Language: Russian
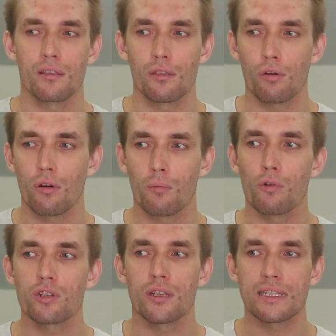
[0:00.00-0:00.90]
Но
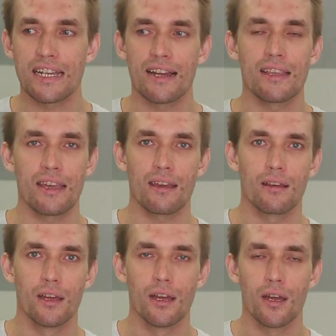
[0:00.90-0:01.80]
можно
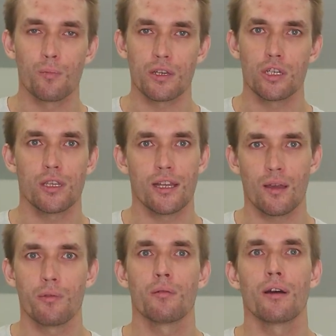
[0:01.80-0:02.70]
заранее посчитать
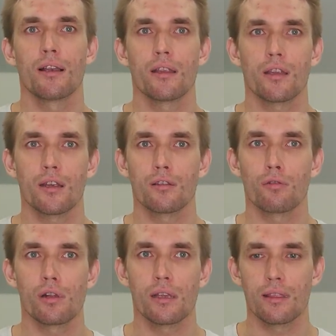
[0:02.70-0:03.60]
оптимальные
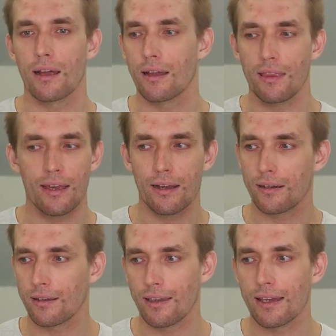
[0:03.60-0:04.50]
траектории на некоторые
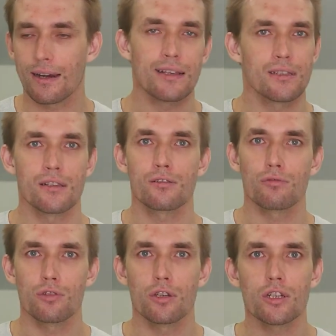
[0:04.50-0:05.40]
такие разные
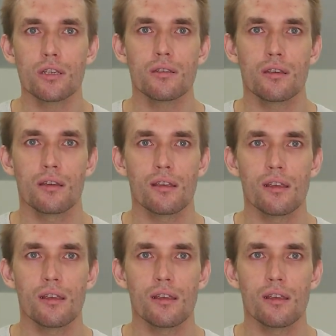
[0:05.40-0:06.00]
случаи жизни,